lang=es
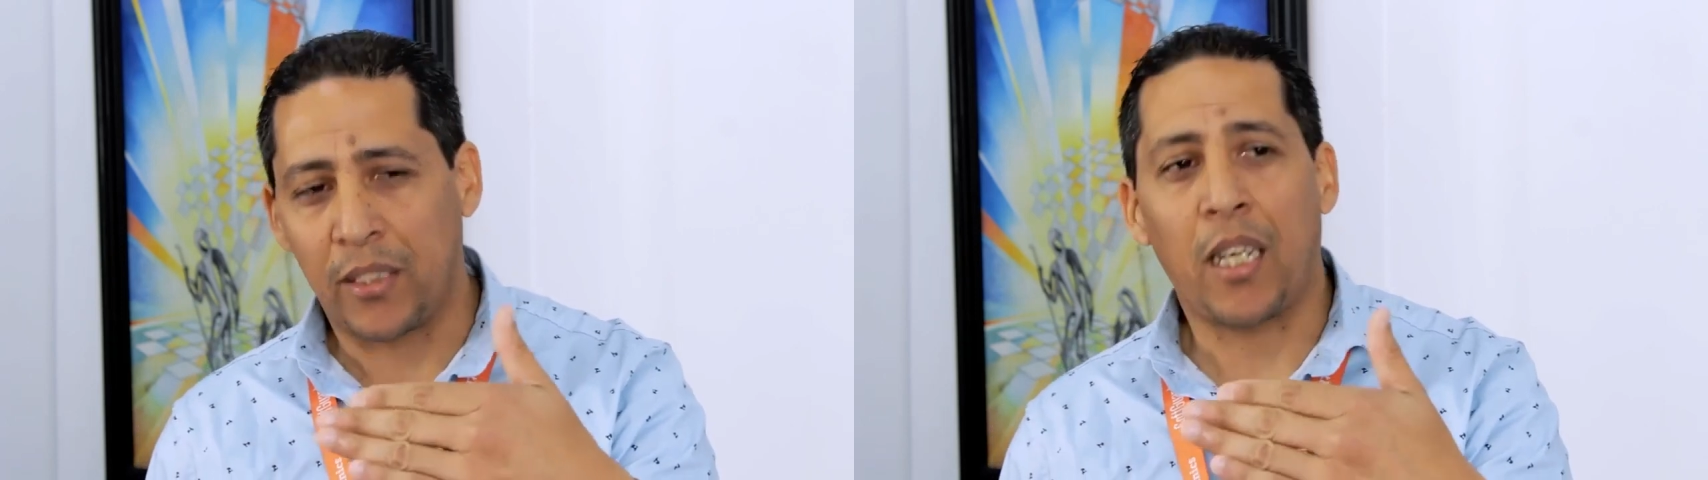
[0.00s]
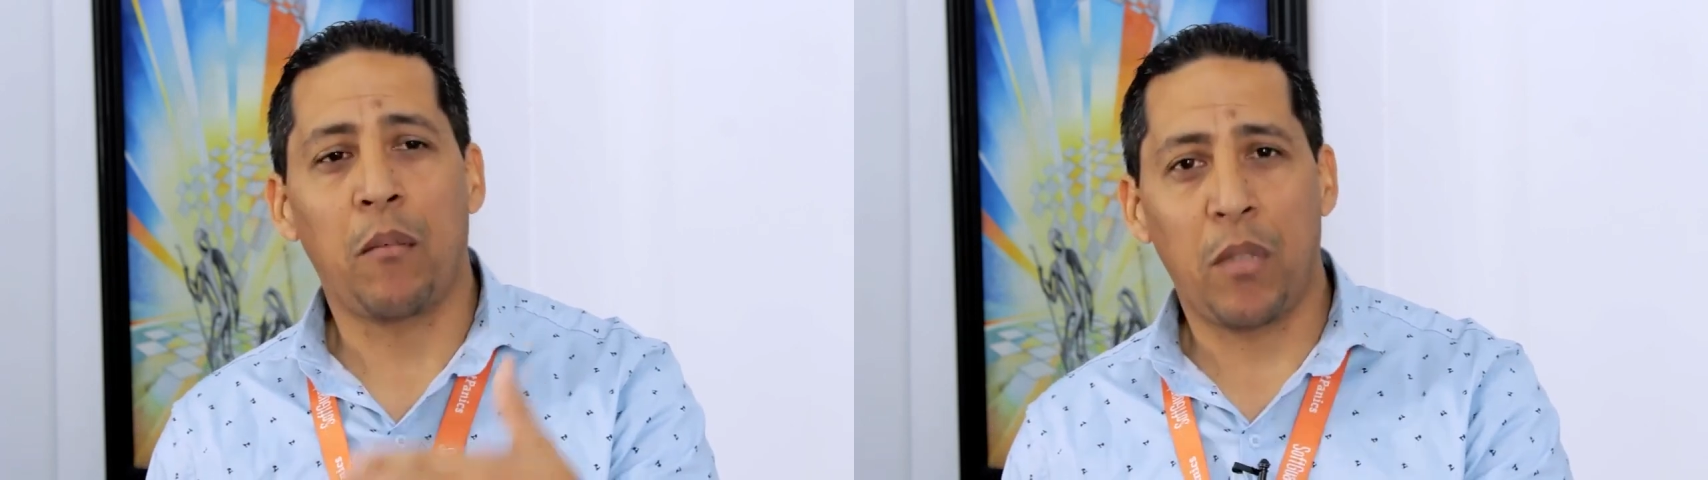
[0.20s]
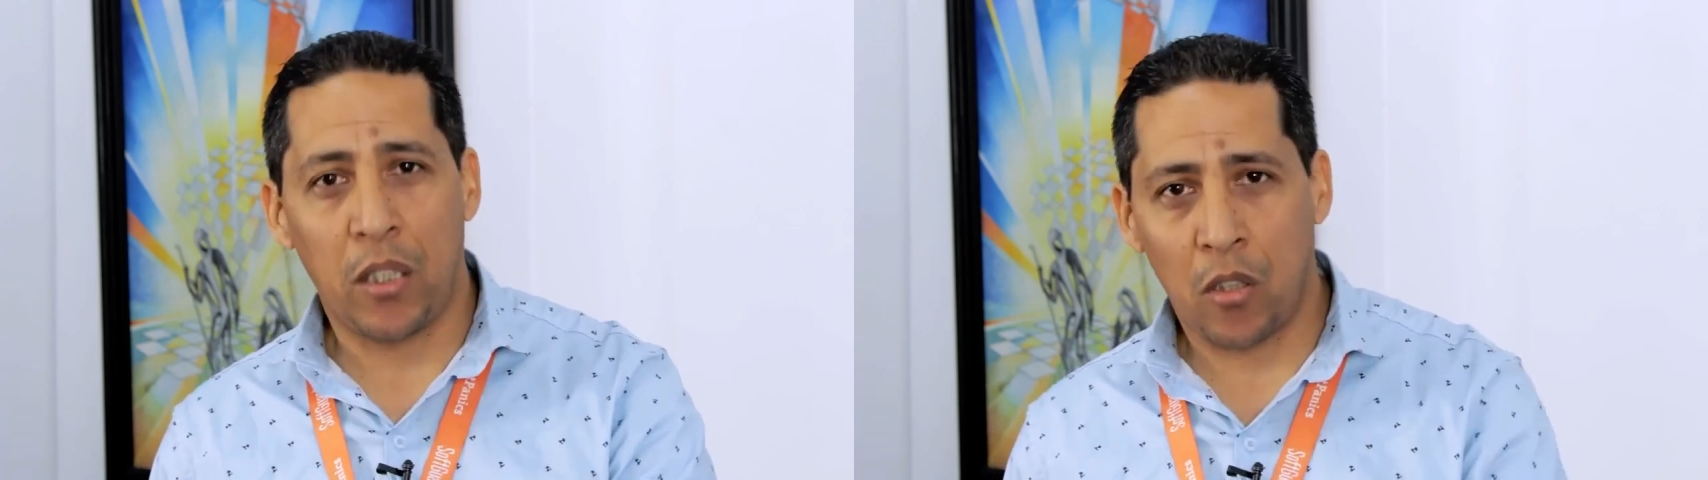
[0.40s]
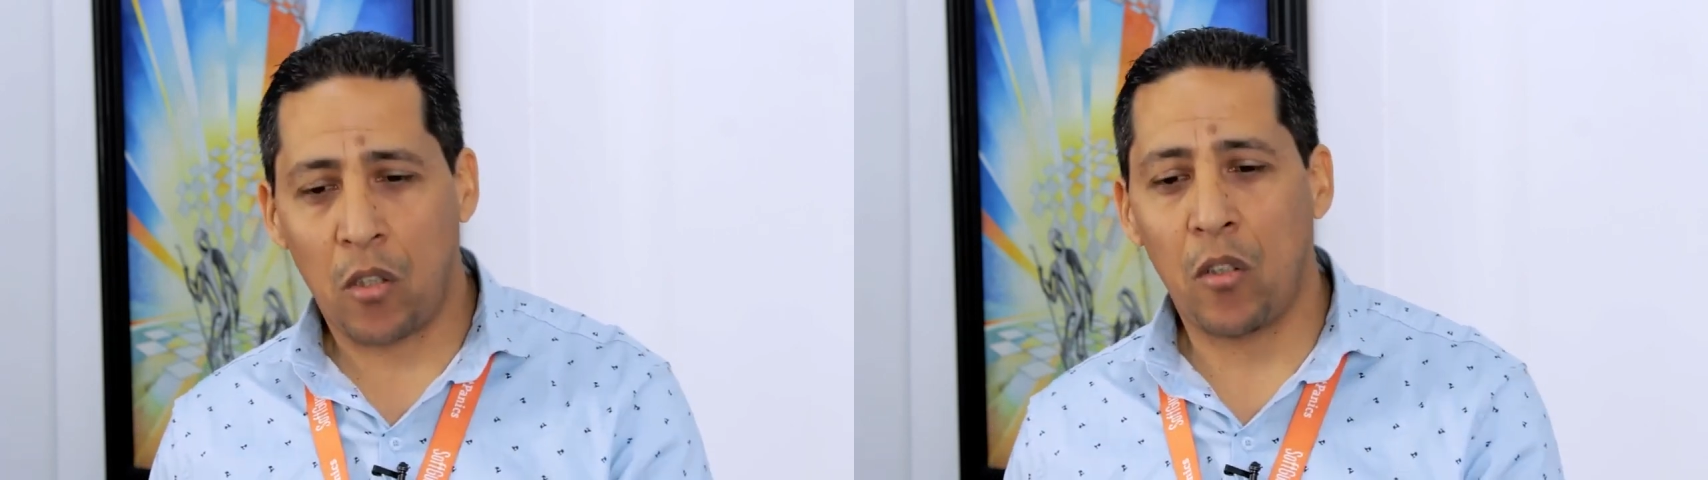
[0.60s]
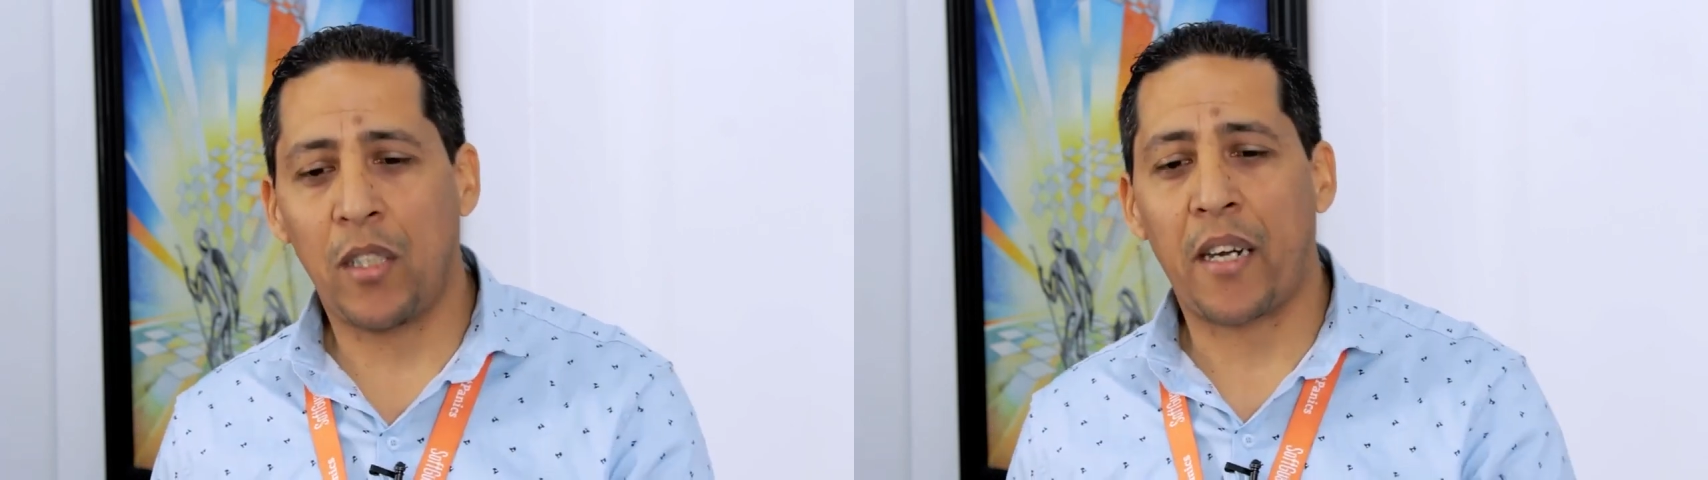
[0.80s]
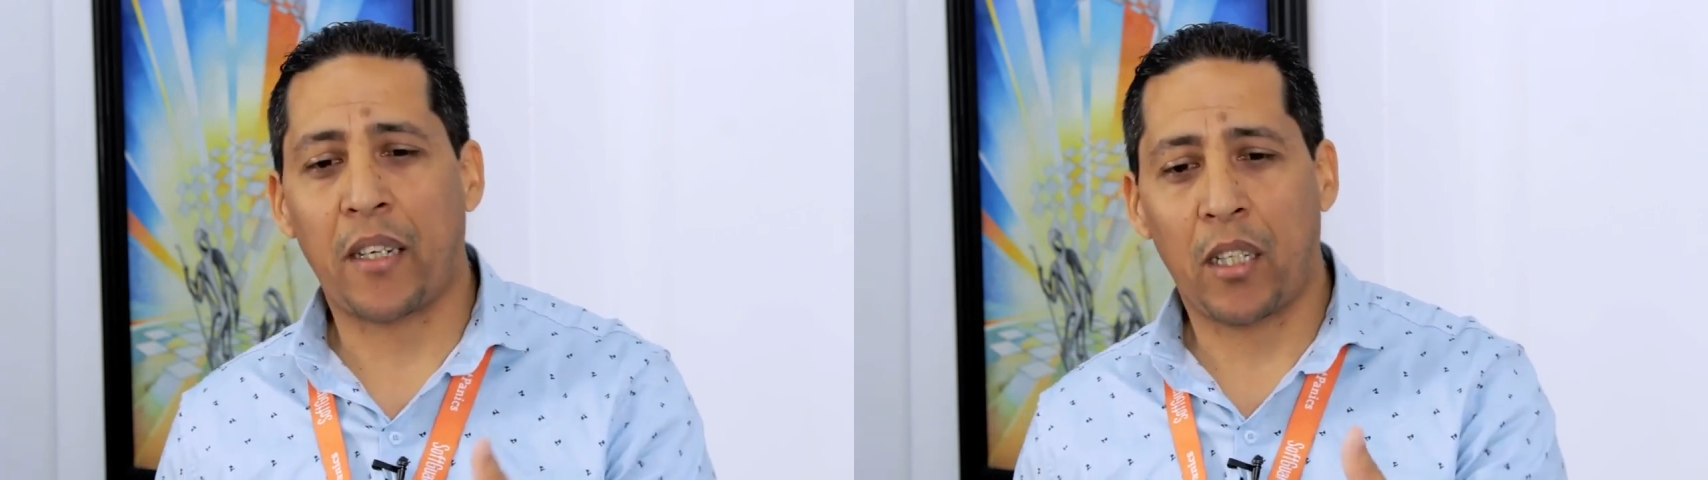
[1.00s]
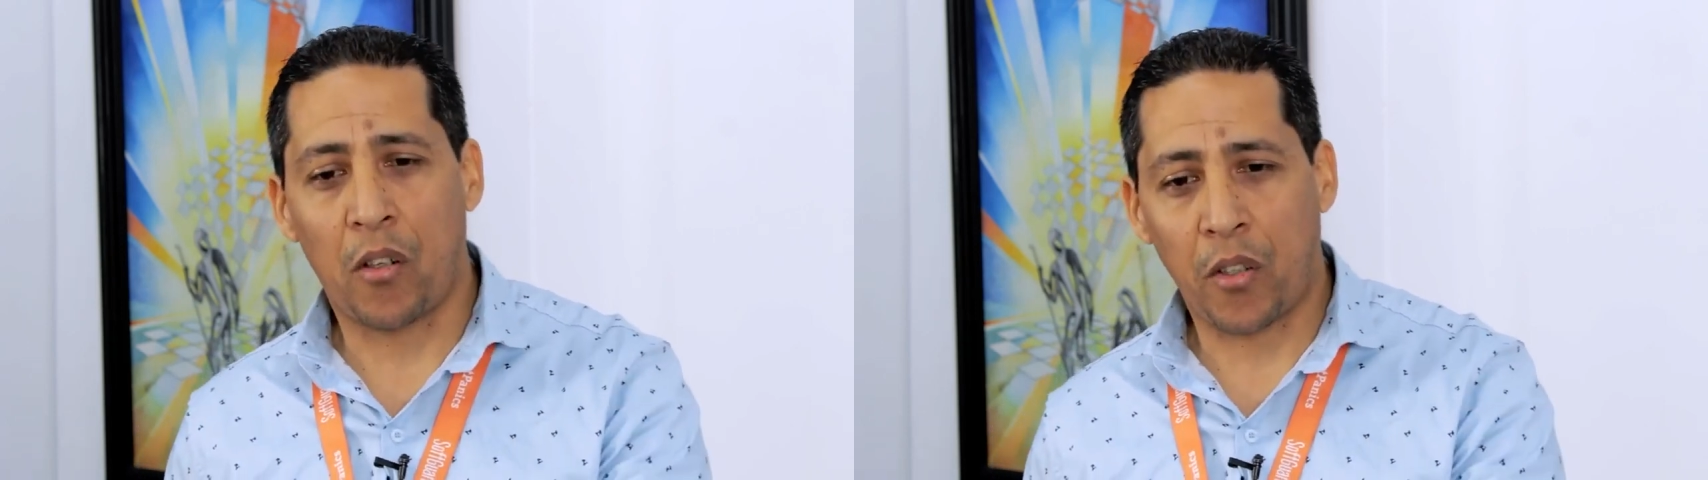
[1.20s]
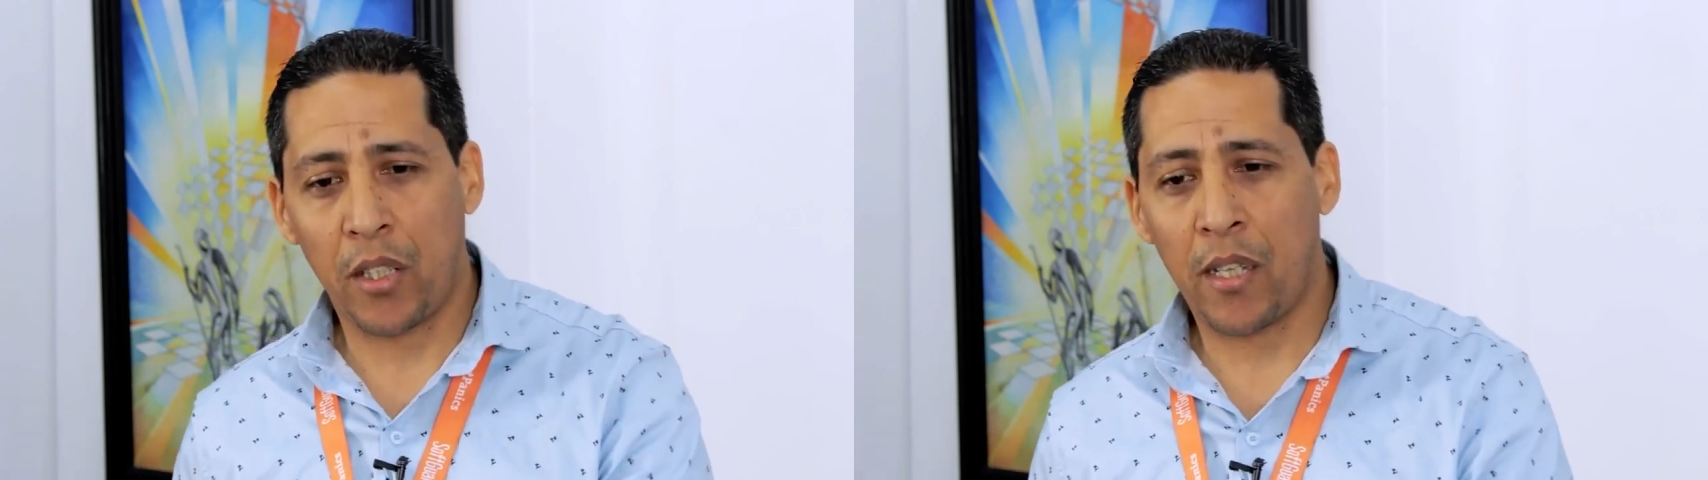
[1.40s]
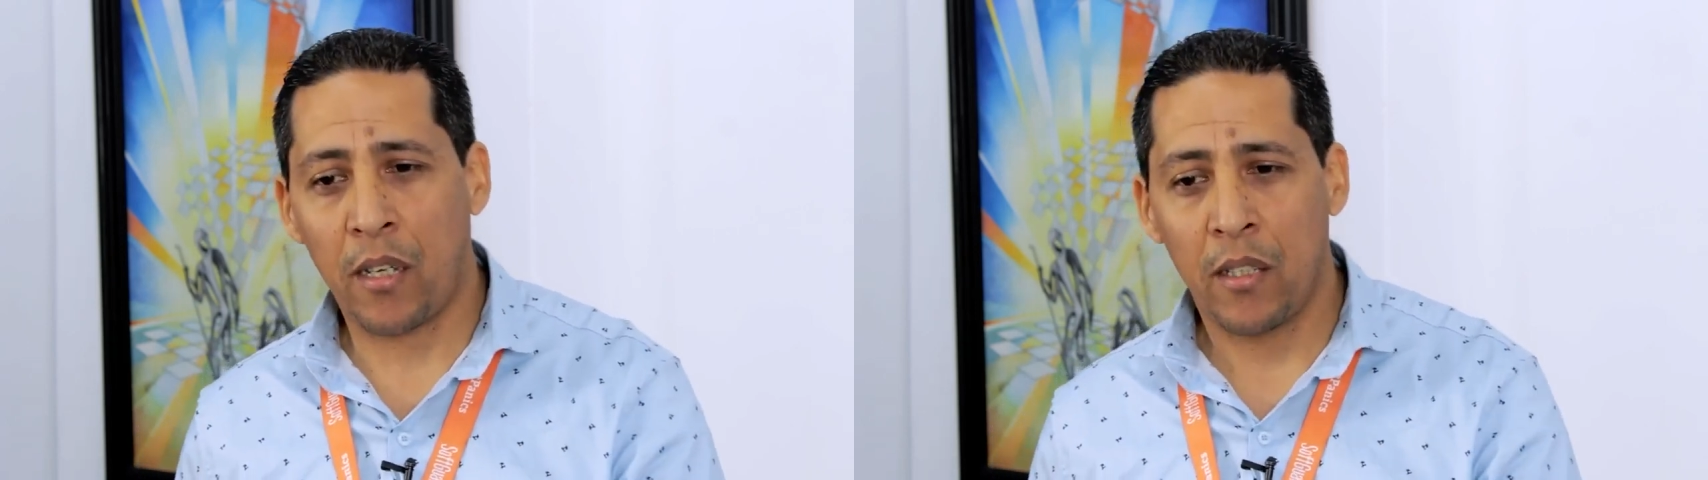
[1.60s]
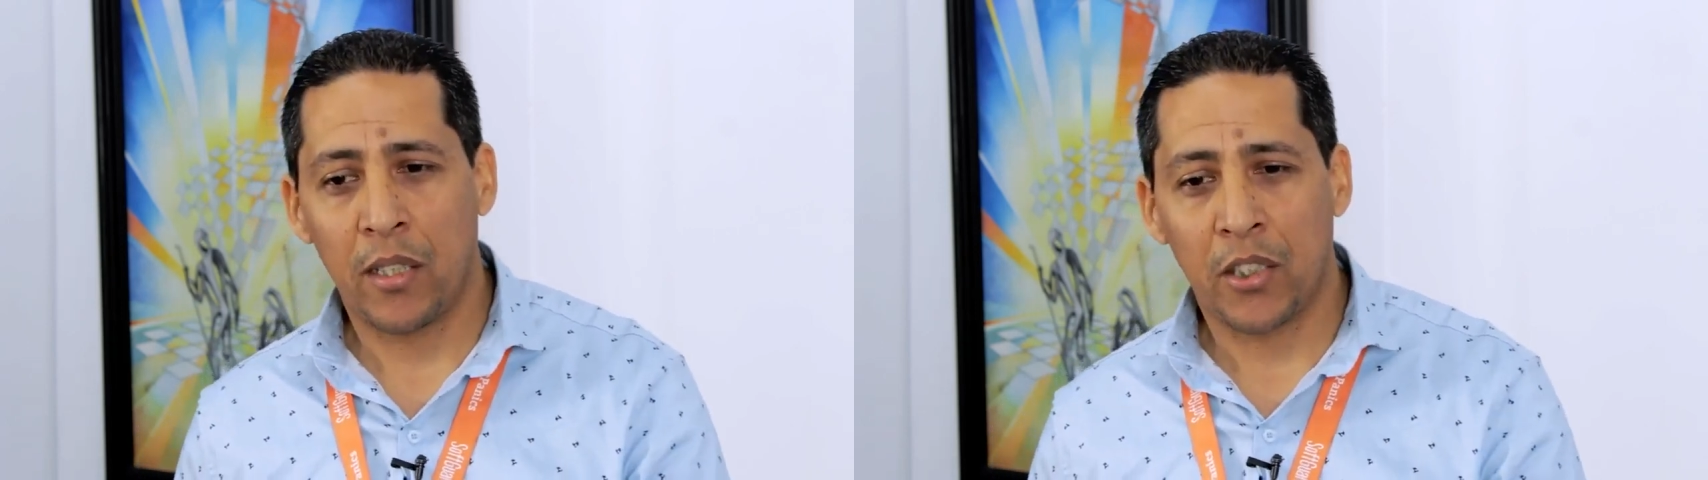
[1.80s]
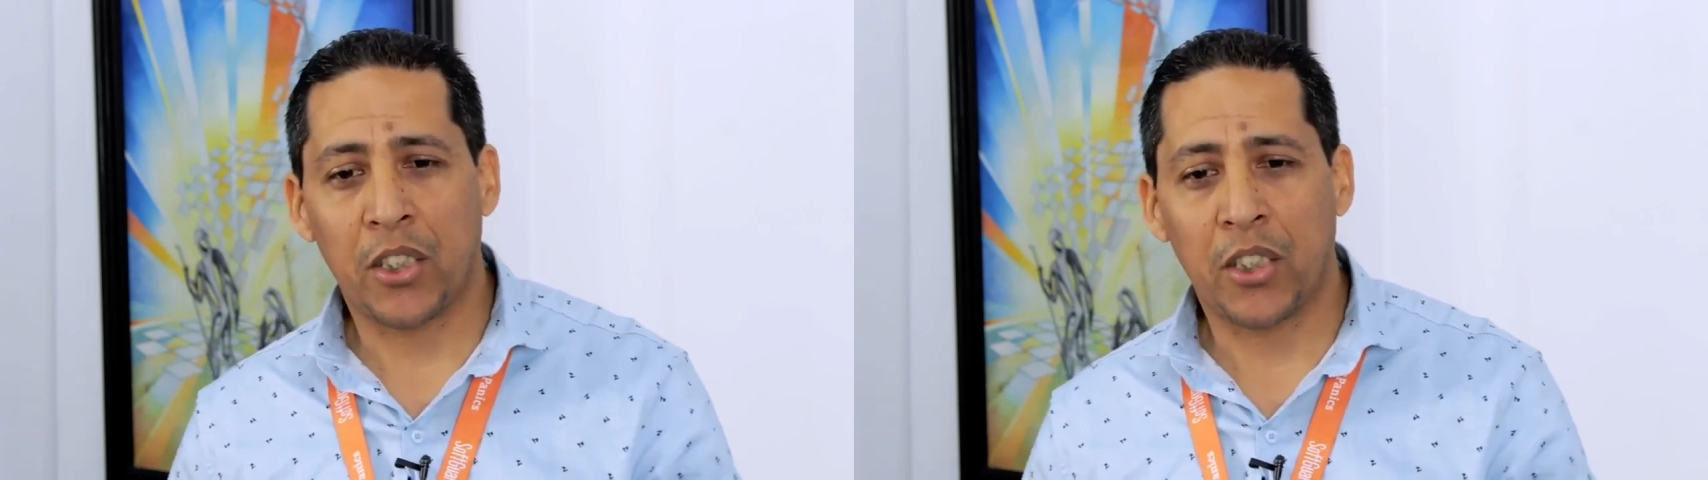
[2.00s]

terminó la recorrida,